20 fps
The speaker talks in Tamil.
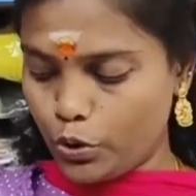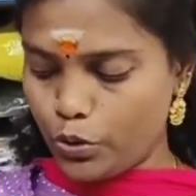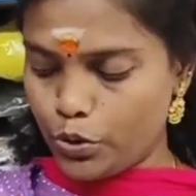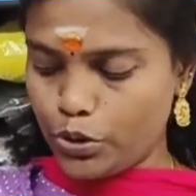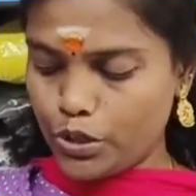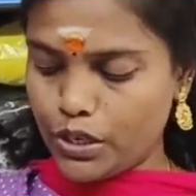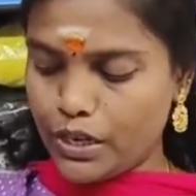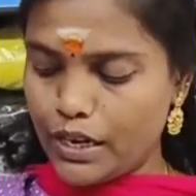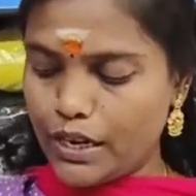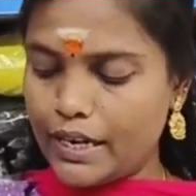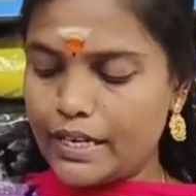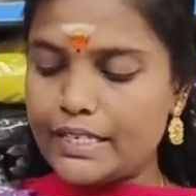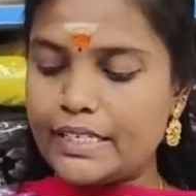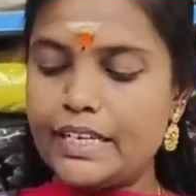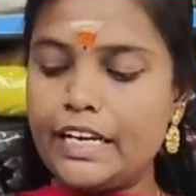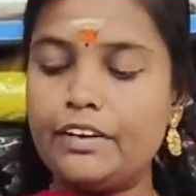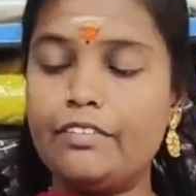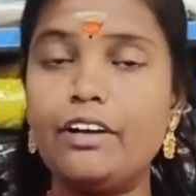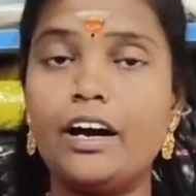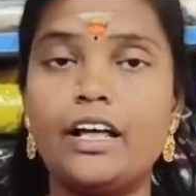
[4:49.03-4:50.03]
கொடுத்துருக்காங்க
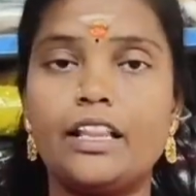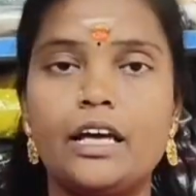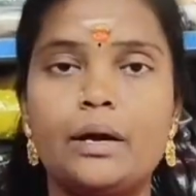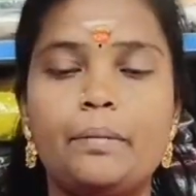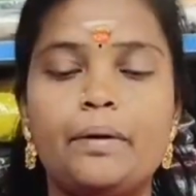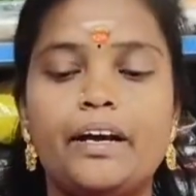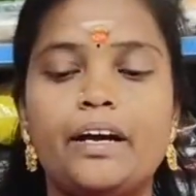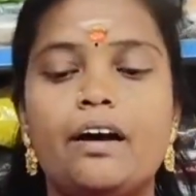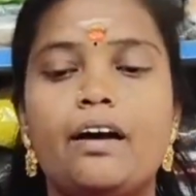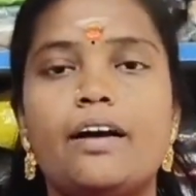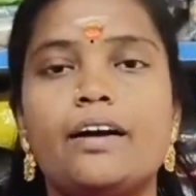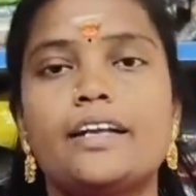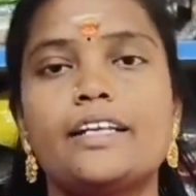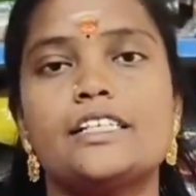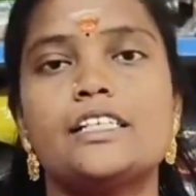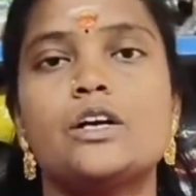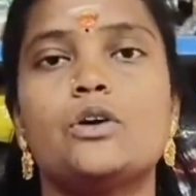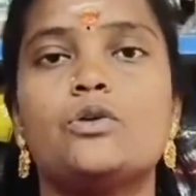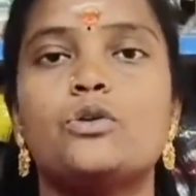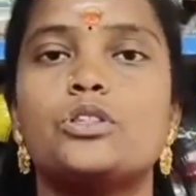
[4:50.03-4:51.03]
ஸ்லீவ்லையும் அதே மாதிரி
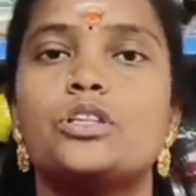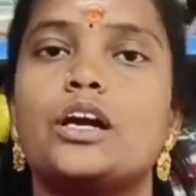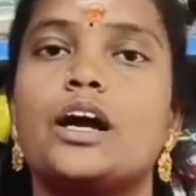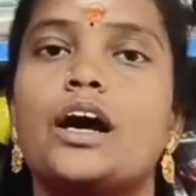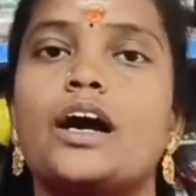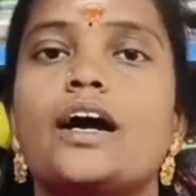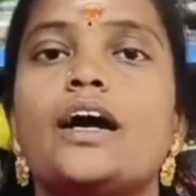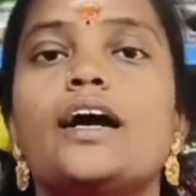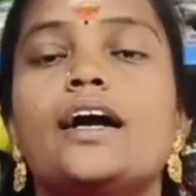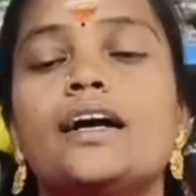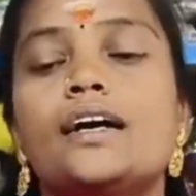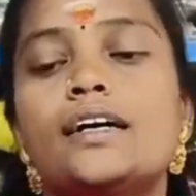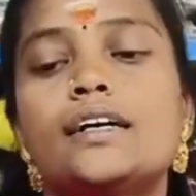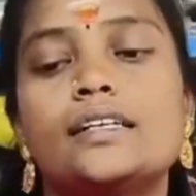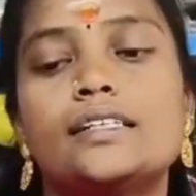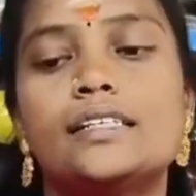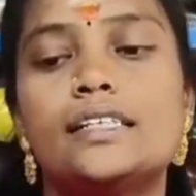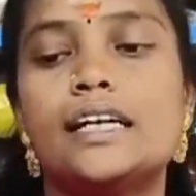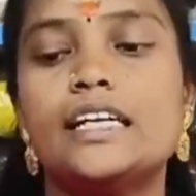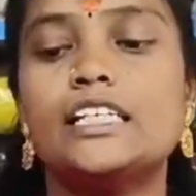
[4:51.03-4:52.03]
கான்ட்ராஸ்டில் கொடுத்துருக்காங்க
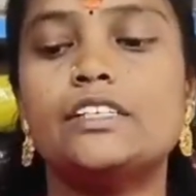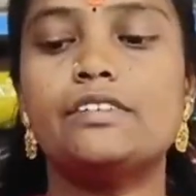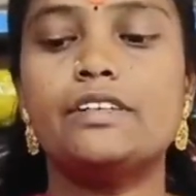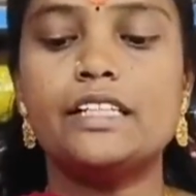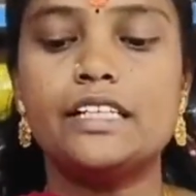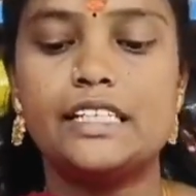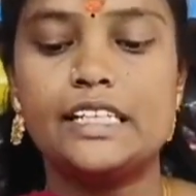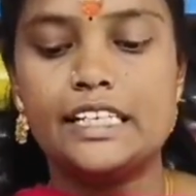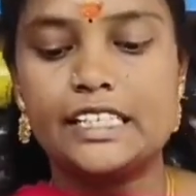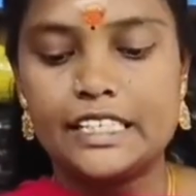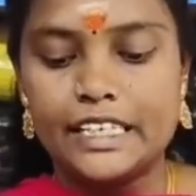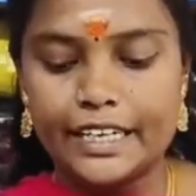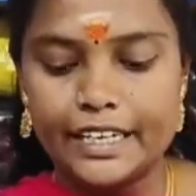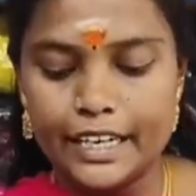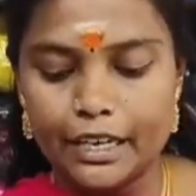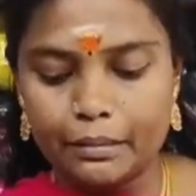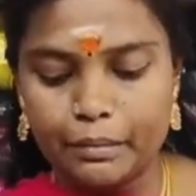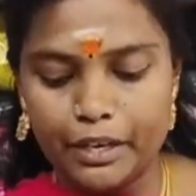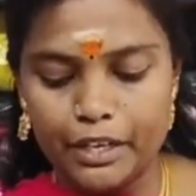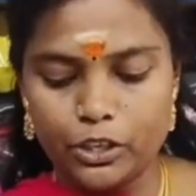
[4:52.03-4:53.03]
ஜஸ்ட் வந்து சிக்ஸ்
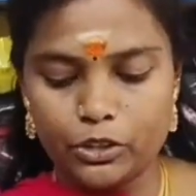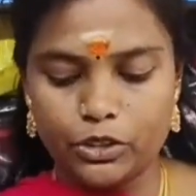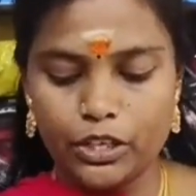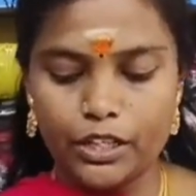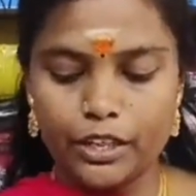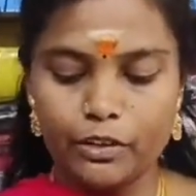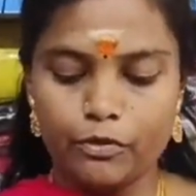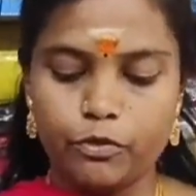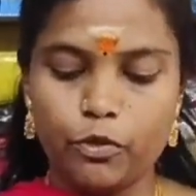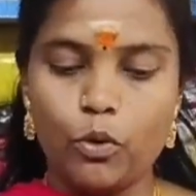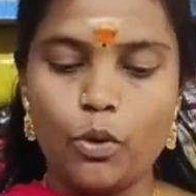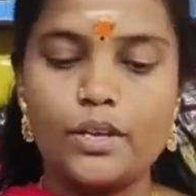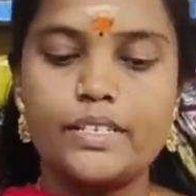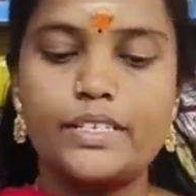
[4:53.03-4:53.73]
ஹண்ட்ரட் மட்டும்தான் இதுல ஃபோர்